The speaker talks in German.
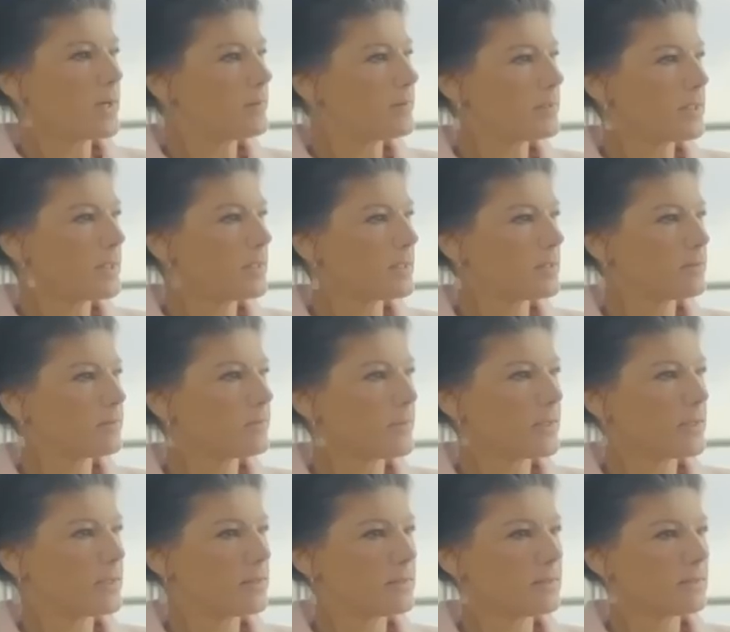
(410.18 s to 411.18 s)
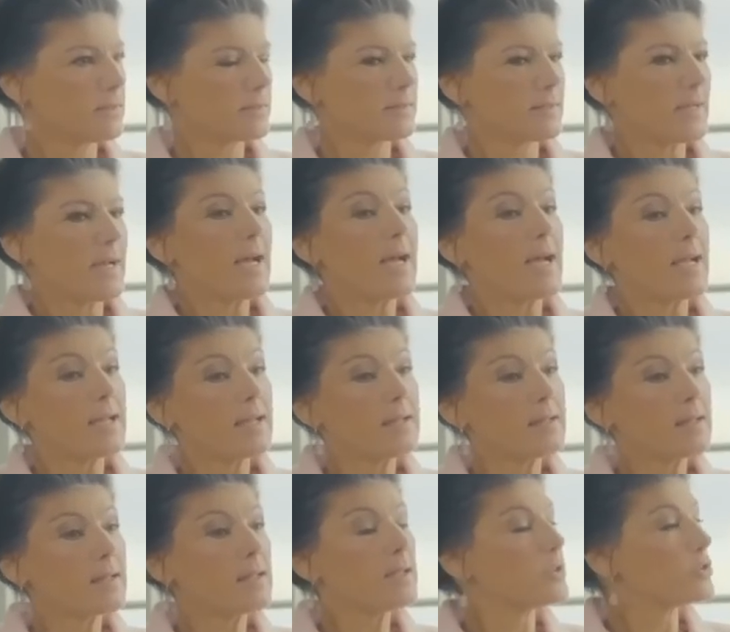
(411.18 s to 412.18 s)
Ich glaube nicht, weil das ja
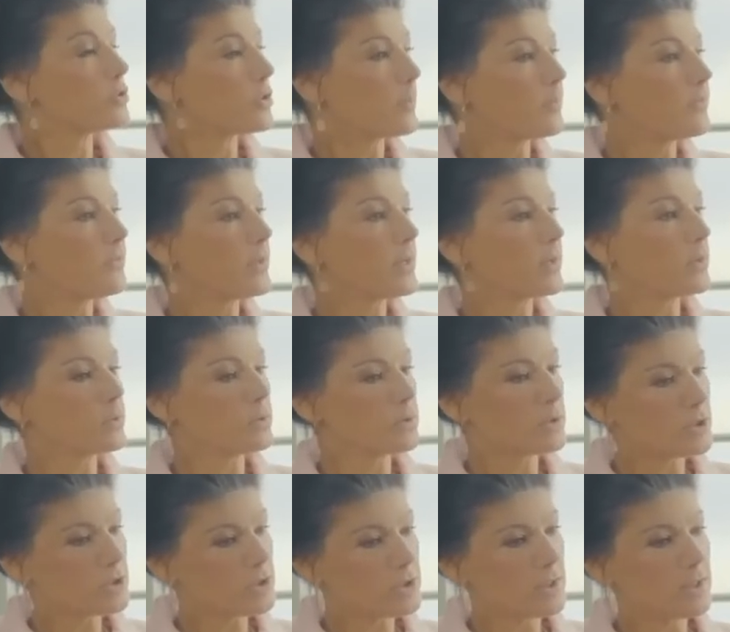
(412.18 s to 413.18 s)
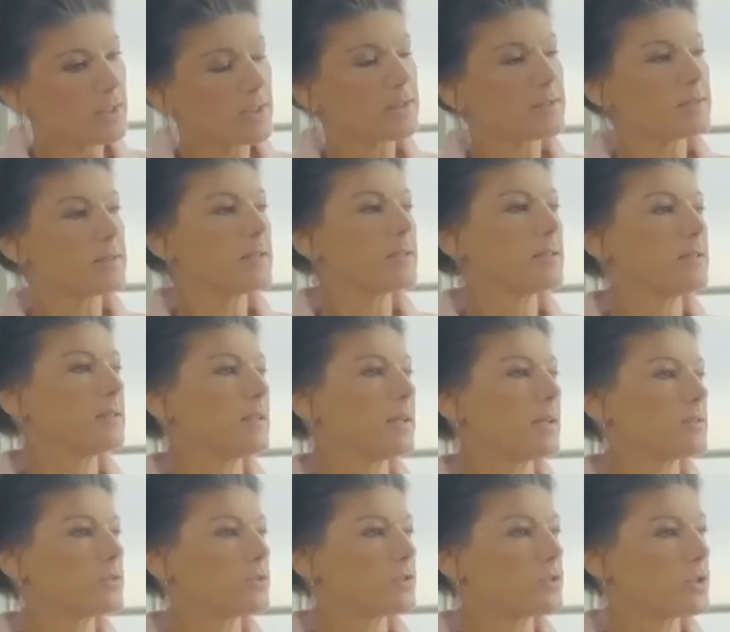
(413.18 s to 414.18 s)
eigentlich ihr Job wäre, unterschiedliche
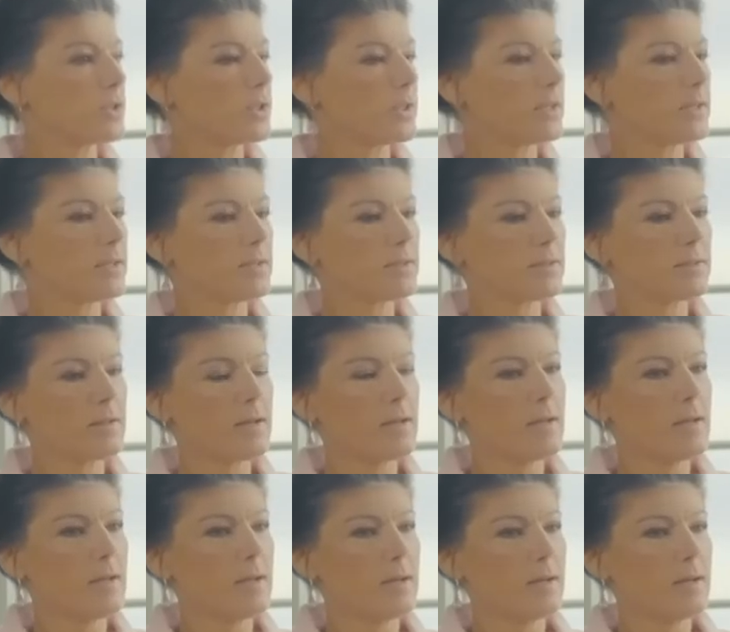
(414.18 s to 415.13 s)
Sichten darzustellen.